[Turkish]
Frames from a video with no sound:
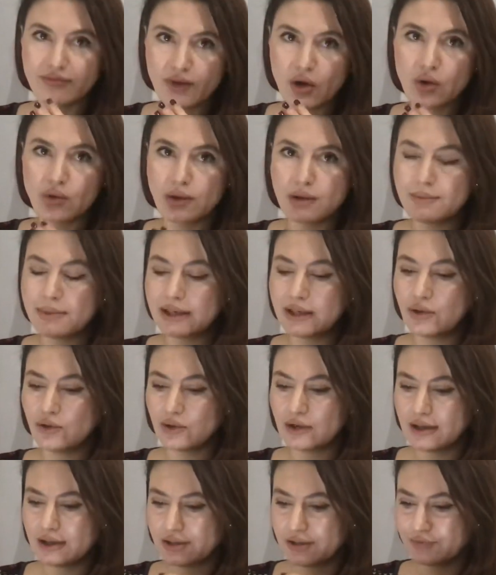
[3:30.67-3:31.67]

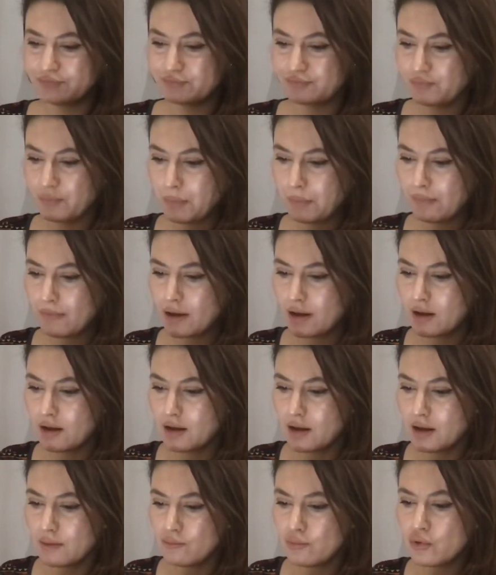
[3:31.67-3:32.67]
olabiliyorlar.
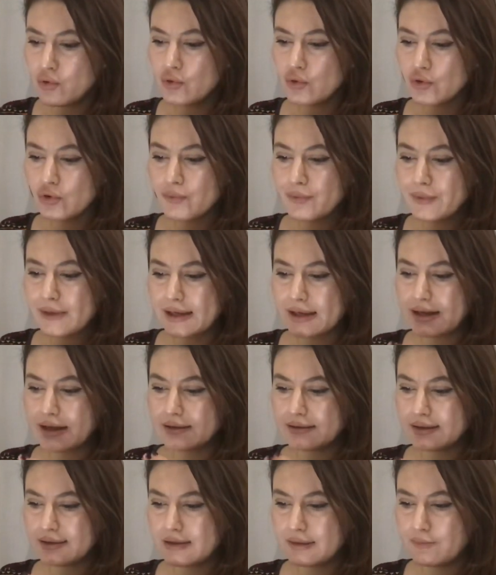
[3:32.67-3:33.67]
Bu grup
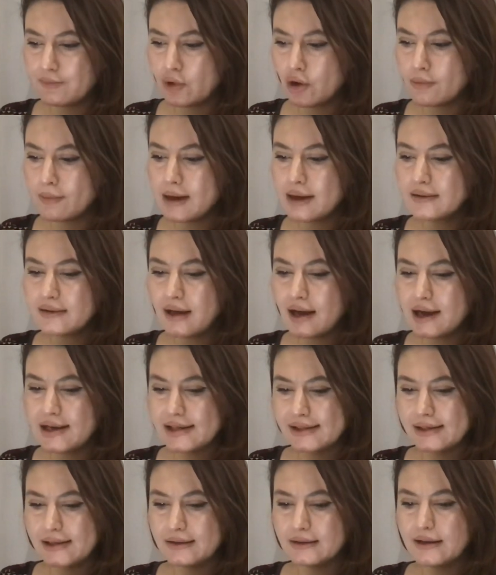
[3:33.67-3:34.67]
genelde diplomat,
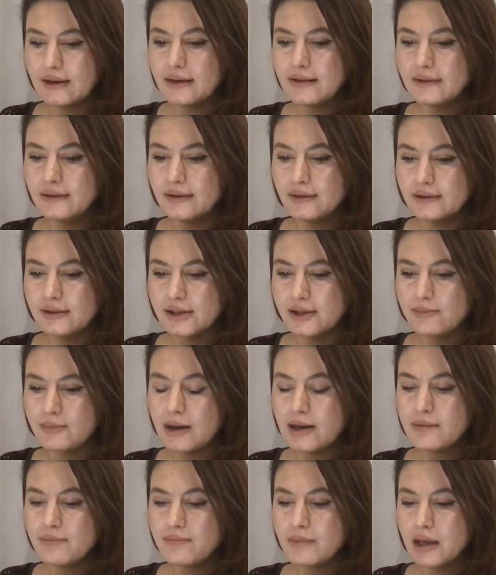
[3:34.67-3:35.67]
haznedar,
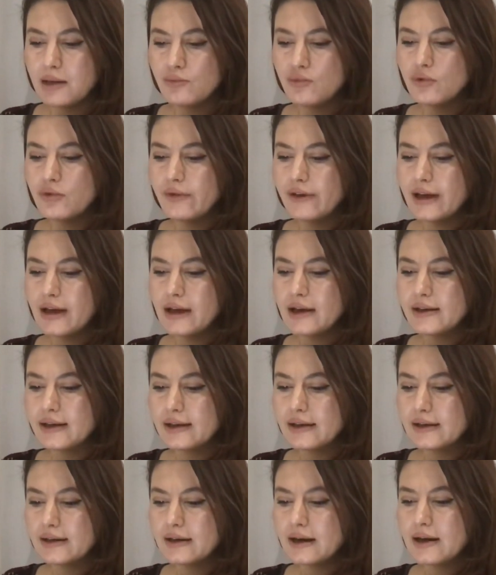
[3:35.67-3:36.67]
danışman, memur veya
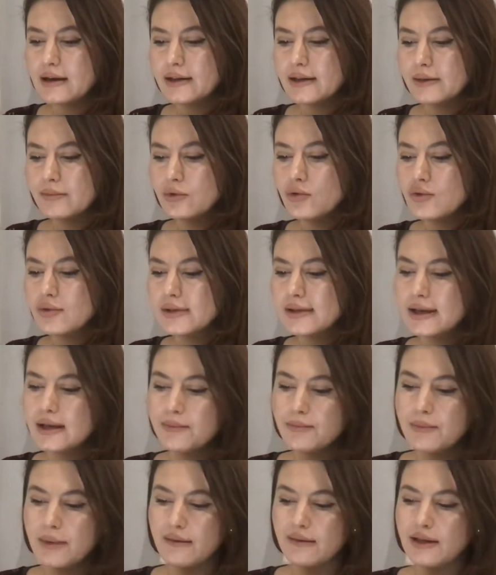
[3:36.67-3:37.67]
general gibi
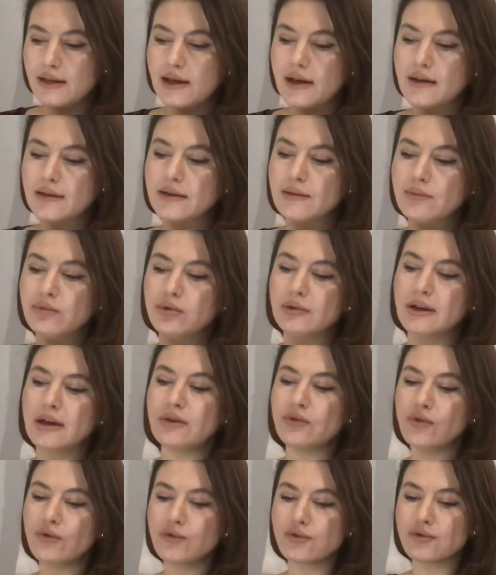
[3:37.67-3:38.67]
yüksek mevkilerde
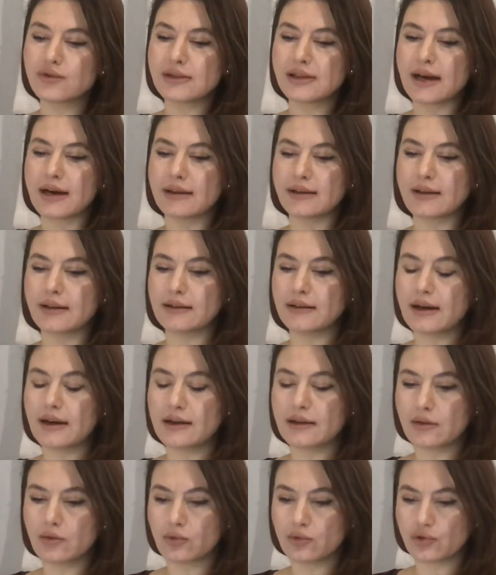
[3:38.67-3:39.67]
bulunan nüfuzlu
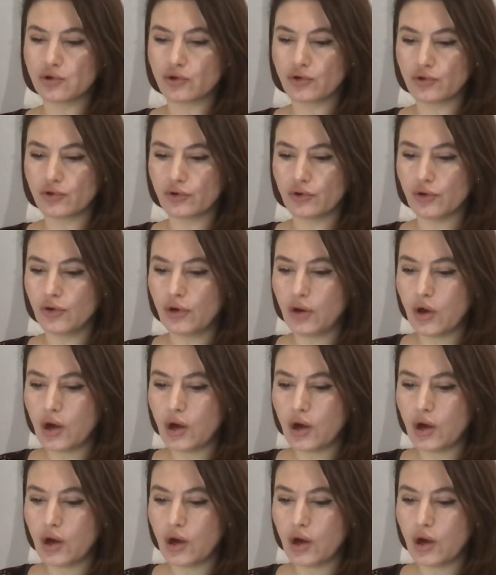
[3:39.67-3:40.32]
erkeklerden oluşurdu.